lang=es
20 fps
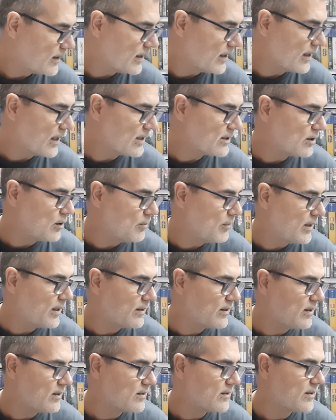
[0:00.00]
en Cash
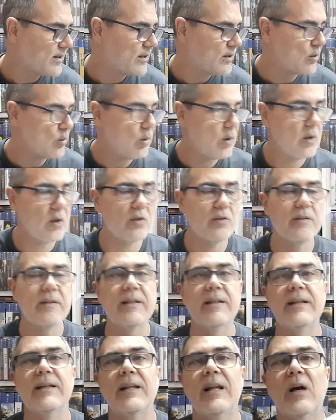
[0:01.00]
Converter, tres juegos
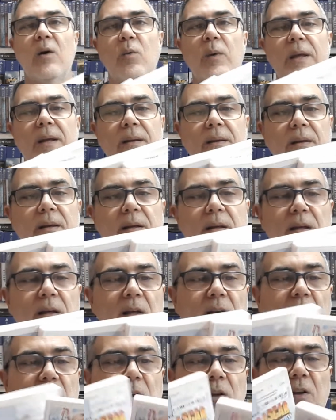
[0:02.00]
de la Wii.
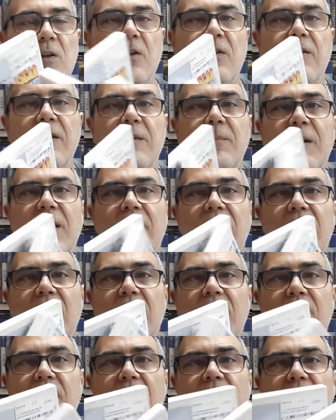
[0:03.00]
Los dos de
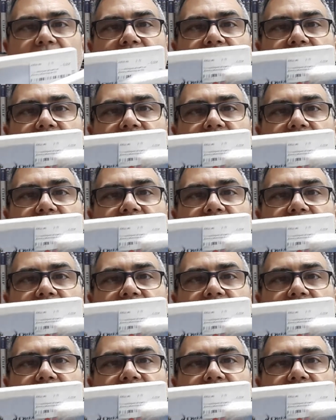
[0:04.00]
Madagascar,